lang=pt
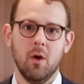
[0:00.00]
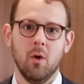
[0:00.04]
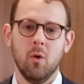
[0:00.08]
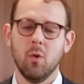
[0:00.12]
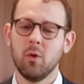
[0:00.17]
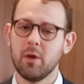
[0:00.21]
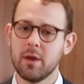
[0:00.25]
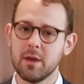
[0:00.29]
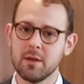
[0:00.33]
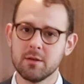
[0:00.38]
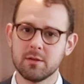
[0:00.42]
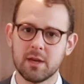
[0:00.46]

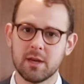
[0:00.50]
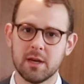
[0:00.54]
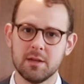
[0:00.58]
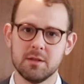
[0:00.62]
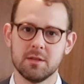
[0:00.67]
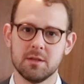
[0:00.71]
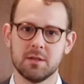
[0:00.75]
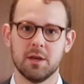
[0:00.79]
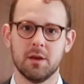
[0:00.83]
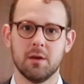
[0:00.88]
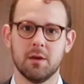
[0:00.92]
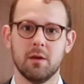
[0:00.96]
O que isso quer
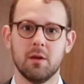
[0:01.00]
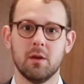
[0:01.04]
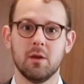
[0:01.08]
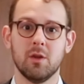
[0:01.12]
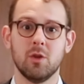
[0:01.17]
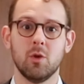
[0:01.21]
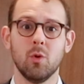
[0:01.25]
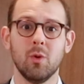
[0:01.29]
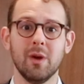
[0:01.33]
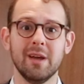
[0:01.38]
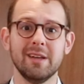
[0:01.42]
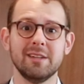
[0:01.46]

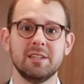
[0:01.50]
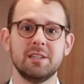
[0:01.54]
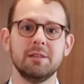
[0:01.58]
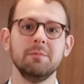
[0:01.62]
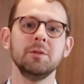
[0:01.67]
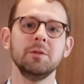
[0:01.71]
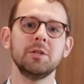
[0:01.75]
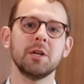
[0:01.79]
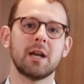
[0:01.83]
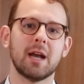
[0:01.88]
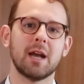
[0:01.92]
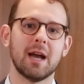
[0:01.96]
dizer? Que o
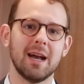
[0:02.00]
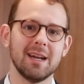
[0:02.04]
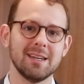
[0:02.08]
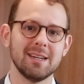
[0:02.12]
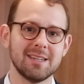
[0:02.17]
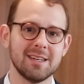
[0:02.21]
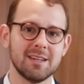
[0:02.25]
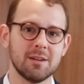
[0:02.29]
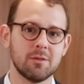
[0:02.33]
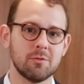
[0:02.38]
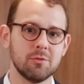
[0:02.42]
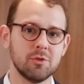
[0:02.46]
regime de
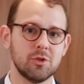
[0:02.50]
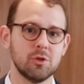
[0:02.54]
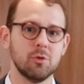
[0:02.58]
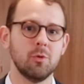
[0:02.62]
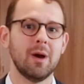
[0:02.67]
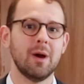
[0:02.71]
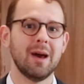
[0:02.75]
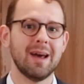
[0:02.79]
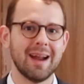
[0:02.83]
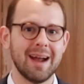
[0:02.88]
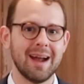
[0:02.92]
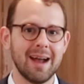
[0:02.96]
caixa ele
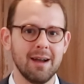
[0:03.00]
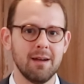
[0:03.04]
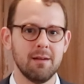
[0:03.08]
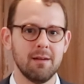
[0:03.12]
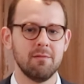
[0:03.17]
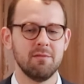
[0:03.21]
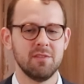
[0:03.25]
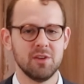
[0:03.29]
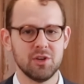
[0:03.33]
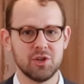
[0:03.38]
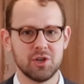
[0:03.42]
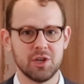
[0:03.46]

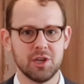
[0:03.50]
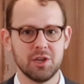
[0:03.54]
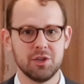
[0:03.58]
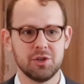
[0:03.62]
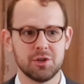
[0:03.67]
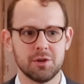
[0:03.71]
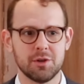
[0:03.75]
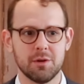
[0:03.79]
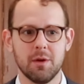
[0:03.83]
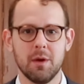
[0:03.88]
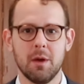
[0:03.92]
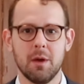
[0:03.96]
continuará
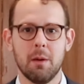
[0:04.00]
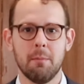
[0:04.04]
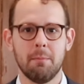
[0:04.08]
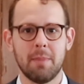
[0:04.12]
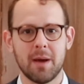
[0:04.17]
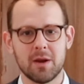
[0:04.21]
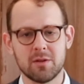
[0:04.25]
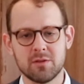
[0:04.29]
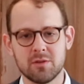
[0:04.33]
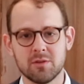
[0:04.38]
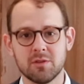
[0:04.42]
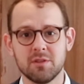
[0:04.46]
vigente
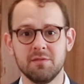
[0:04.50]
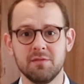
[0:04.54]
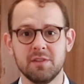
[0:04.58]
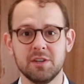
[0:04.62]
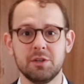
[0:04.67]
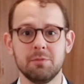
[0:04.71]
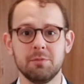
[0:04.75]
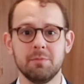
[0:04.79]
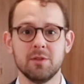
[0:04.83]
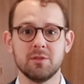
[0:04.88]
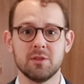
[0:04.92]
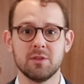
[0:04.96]
para os seus
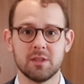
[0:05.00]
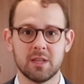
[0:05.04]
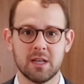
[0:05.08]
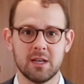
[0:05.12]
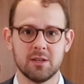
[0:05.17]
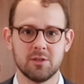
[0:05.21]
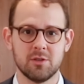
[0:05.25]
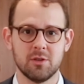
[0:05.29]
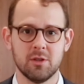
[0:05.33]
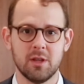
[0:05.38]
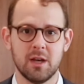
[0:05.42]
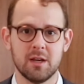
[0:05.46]
investimentos
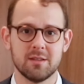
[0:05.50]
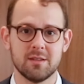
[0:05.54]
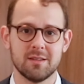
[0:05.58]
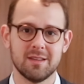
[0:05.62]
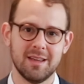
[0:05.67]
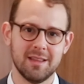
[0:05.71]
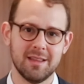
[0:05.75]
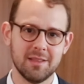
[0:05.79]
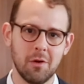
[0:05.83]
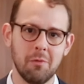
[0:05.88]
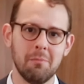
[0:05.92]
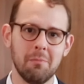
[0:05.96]
internacionais
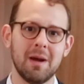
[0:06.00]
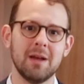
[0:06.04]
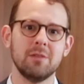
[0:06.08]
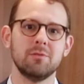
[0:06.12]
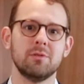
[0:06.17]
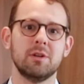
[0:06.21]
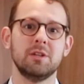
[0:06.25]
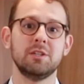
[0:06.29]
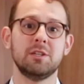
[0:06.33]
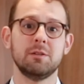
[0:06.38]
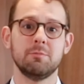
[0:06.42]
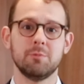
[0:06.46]
e não mais
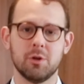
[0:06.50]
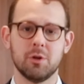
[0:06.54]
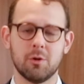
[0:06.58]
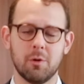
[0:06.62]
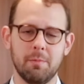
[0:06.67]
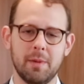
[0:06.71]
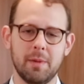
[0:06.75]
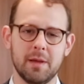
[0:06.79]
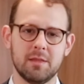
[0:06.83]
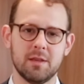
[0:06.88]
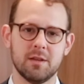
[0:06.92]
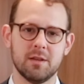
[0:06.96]
o regime de
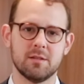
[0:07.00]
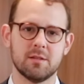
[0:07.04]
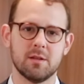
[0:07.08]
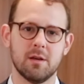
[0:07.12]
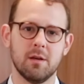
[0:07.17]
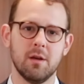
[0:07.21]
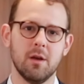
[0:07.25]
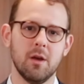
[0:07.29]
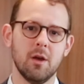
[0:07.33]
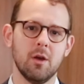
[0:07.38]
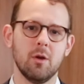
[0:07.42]
competência,